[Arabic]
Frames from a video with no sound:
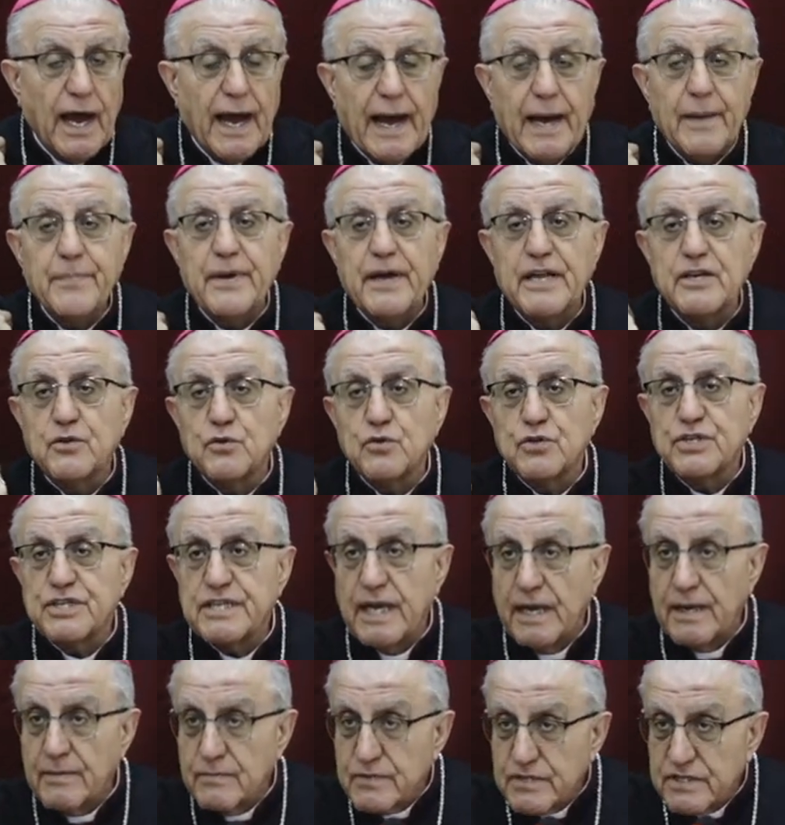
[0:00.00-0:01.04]
عبدوا
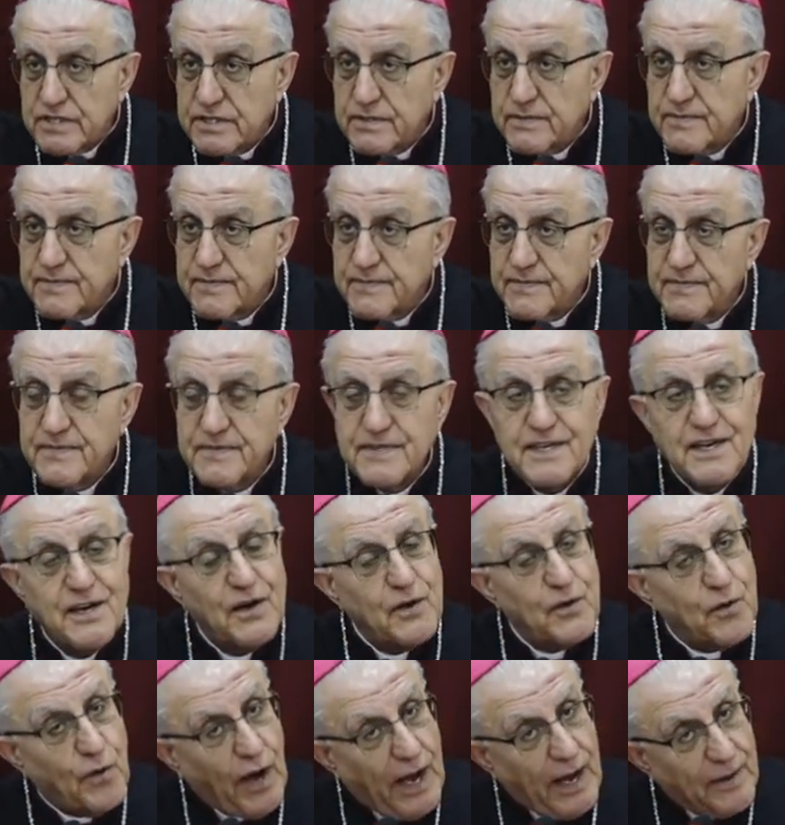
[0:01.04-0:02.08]
الشمس
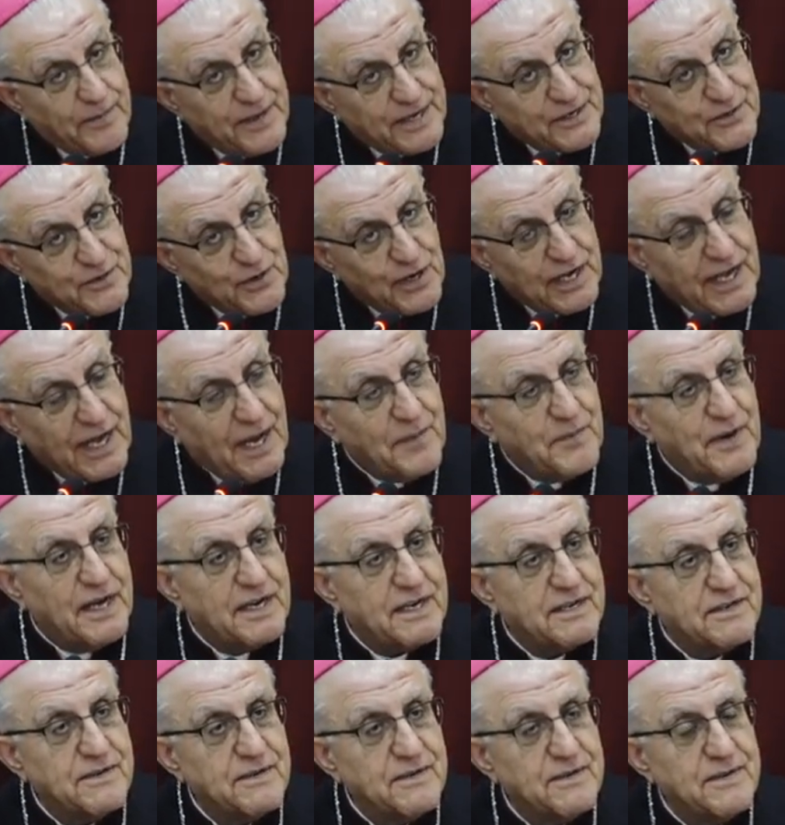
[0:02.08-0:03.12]
وعبدوا
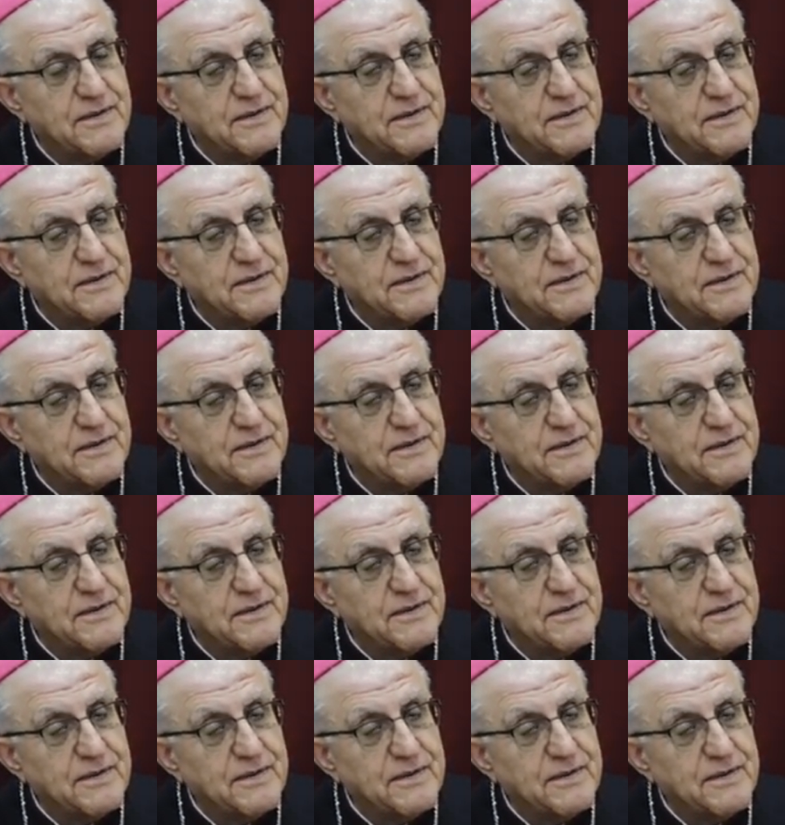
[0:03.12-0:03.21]
القمر